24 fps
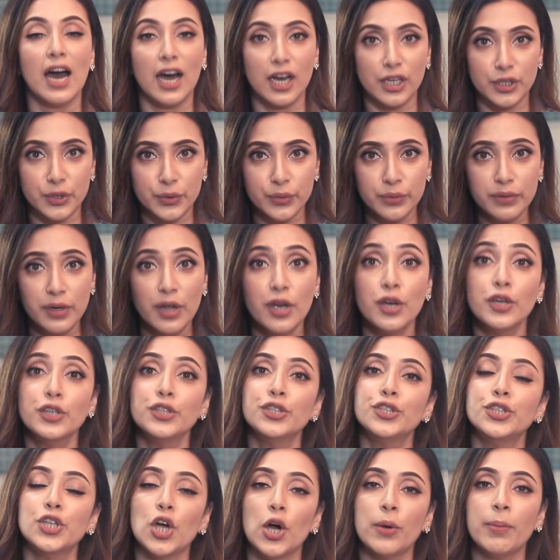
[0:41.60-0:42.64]
আসুন
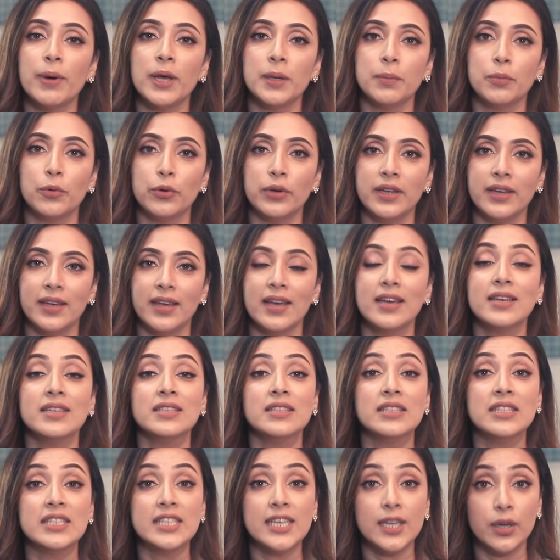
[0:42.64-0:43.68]
সবাই বলি
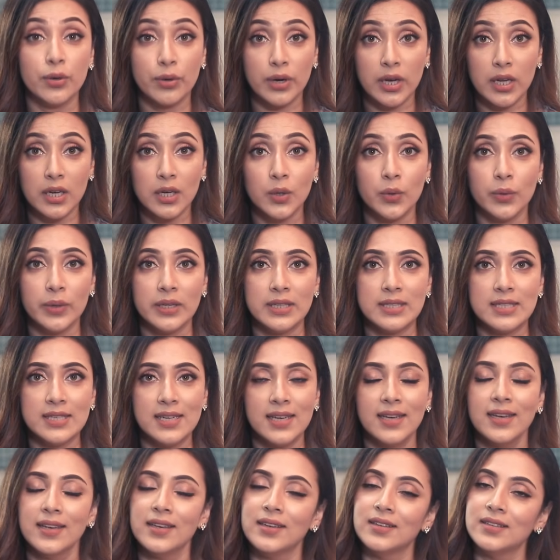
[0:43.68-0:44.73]
চিরকাল
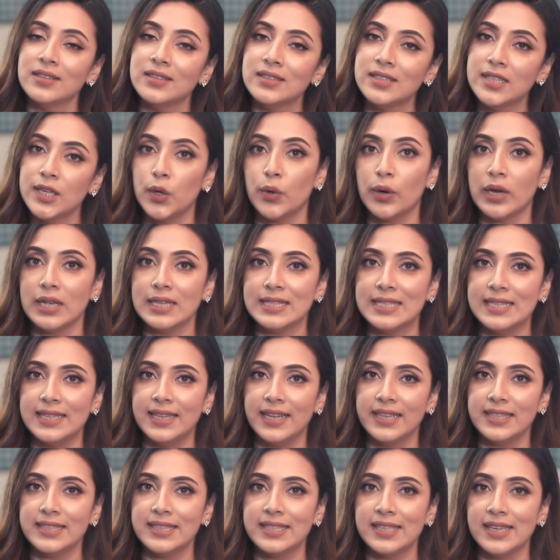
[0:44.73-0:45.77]
লড়েছি চিরকাল
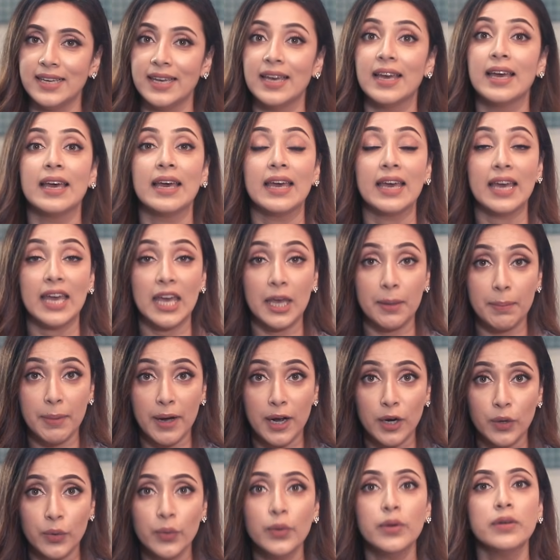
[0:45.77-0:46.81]
জিতেছি
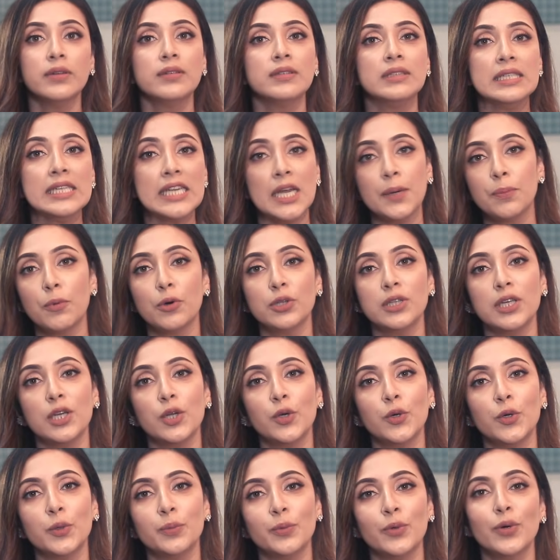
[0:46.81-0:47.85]
এবারও নিরাপদে
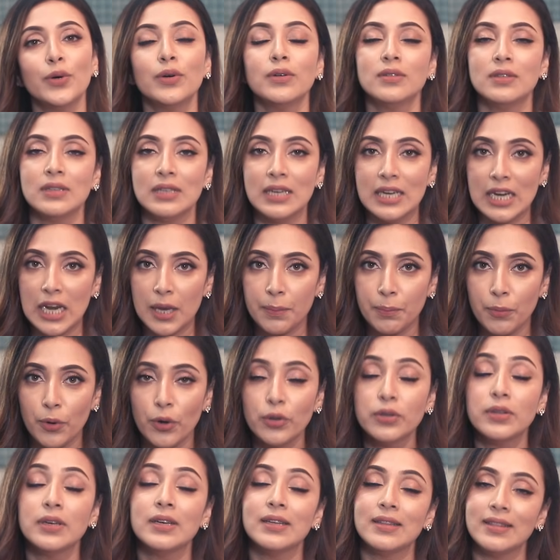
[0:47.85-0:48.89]
লড়ব
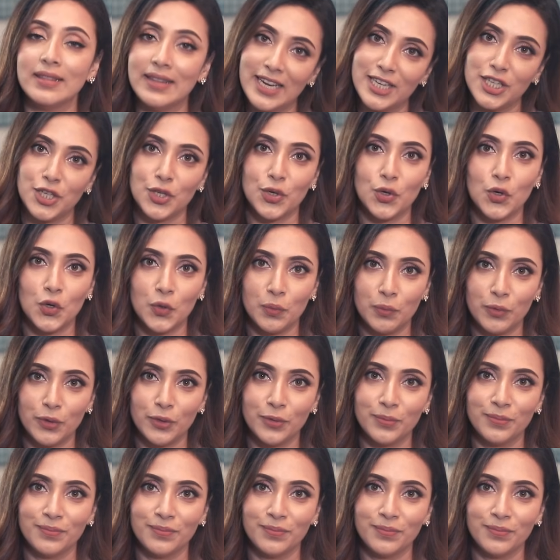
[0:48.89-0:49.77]
নিরাপদ দেশ করব